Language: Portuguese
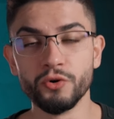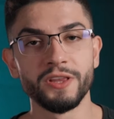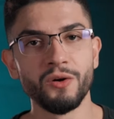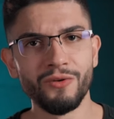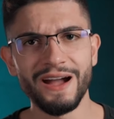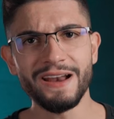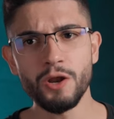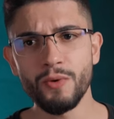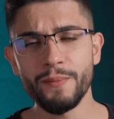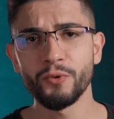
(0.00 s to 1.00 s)
Então o cara
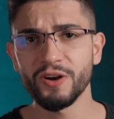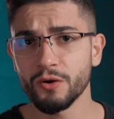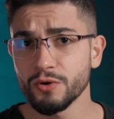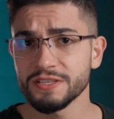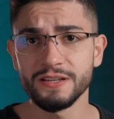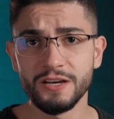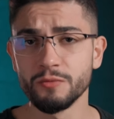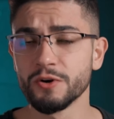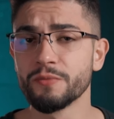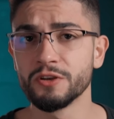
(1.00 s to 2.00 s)
não é pouca coisa não,
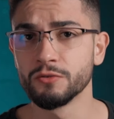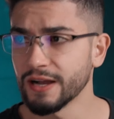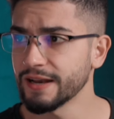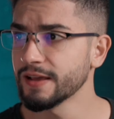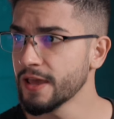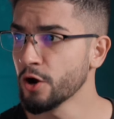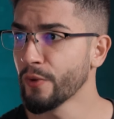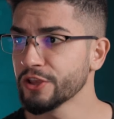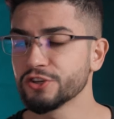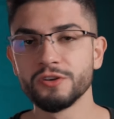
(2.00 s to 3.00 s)
meu amigo. O cara é
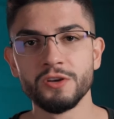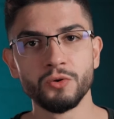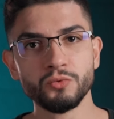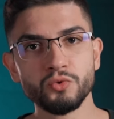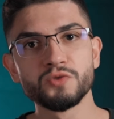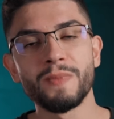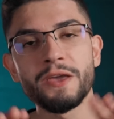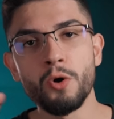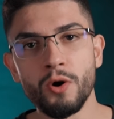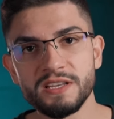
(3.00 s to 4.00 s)
realmente um dos
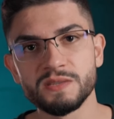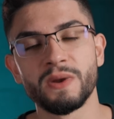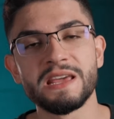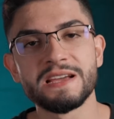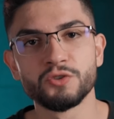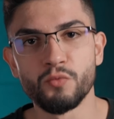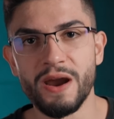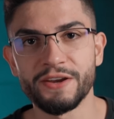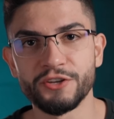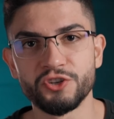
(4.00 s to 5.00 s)
maiores players do
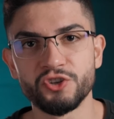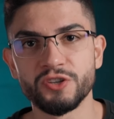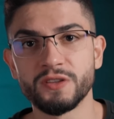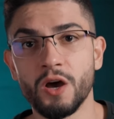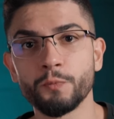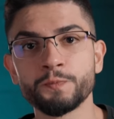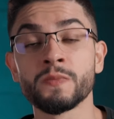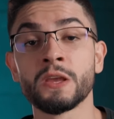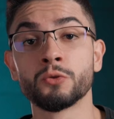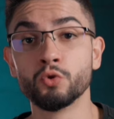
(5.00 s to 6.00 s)
marketing digital
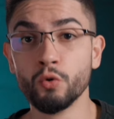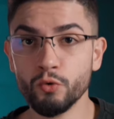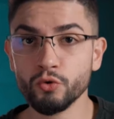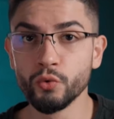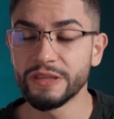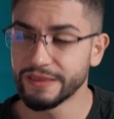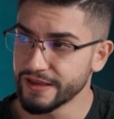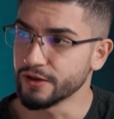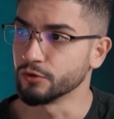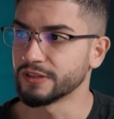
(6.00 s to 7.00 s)
do mundo
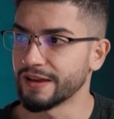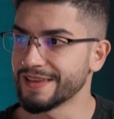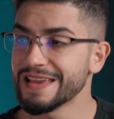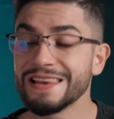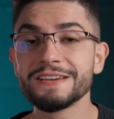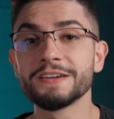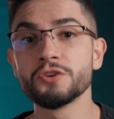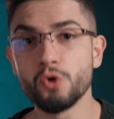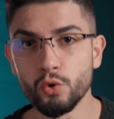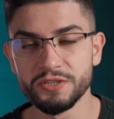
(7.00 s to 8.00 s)
inteiro, tá? Ele
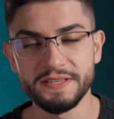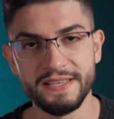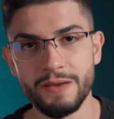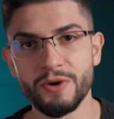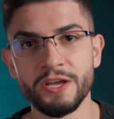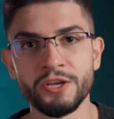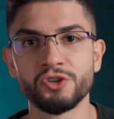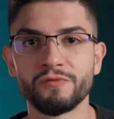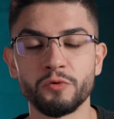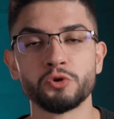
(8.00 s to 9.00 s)
criou o sistema
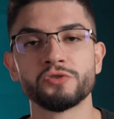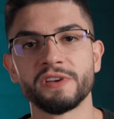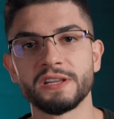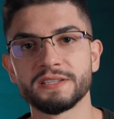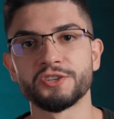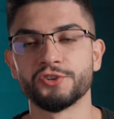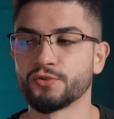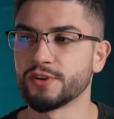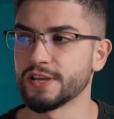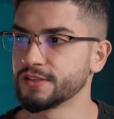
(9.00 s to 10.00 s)
de funil de vendas que a gente
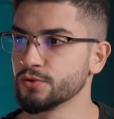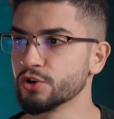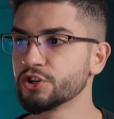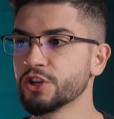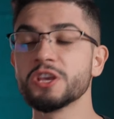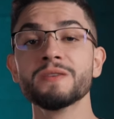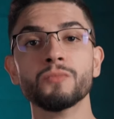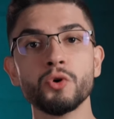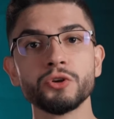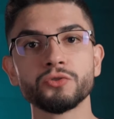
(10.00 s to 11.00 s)
conhece hoje e
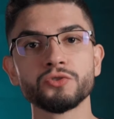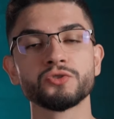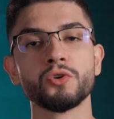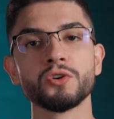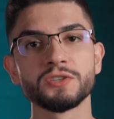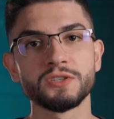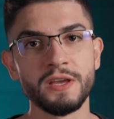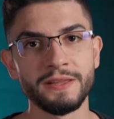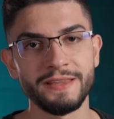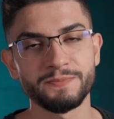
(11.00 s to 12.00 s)
muitos dos
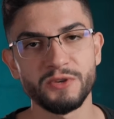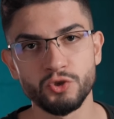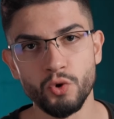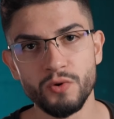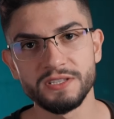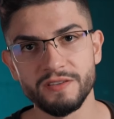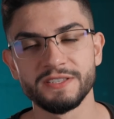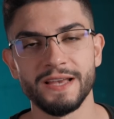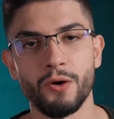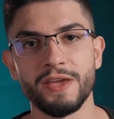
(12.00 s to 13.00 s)
das pessoas que
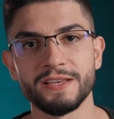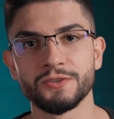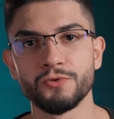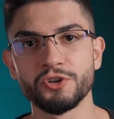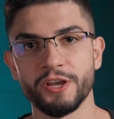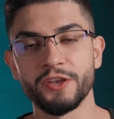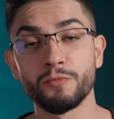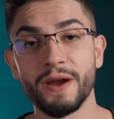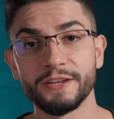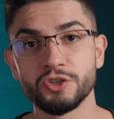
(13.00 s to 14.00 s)
você conhece hoje aqui no
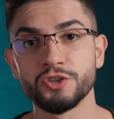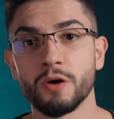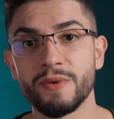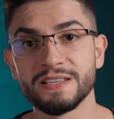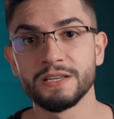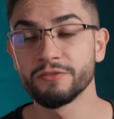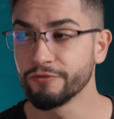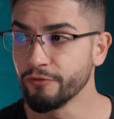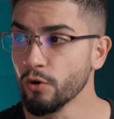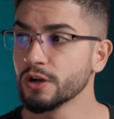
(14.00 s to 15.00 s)
marketing digital brasileiro
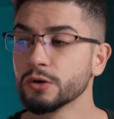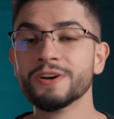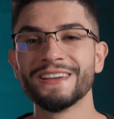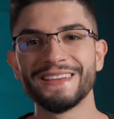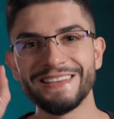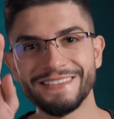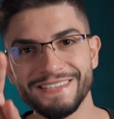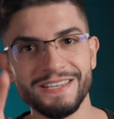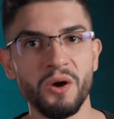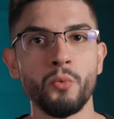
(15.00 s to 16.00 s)
foram e
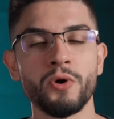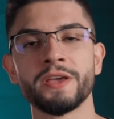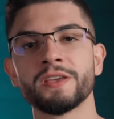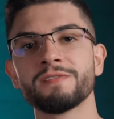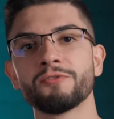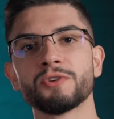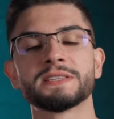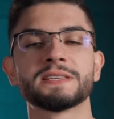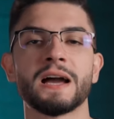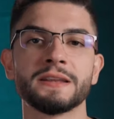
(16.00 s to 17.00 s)
são
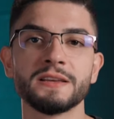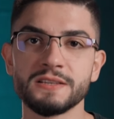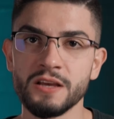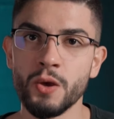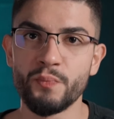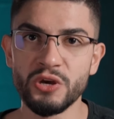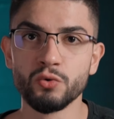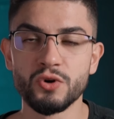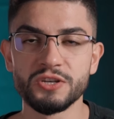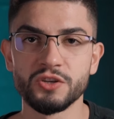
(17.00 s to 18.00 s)
influenciadas pelo
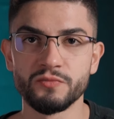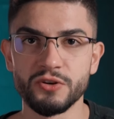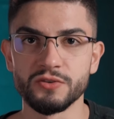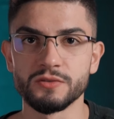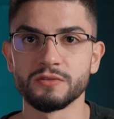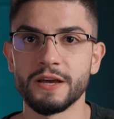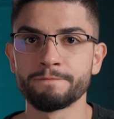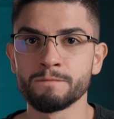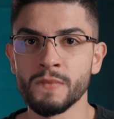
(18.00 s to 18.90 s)
Russell Brunson, tá?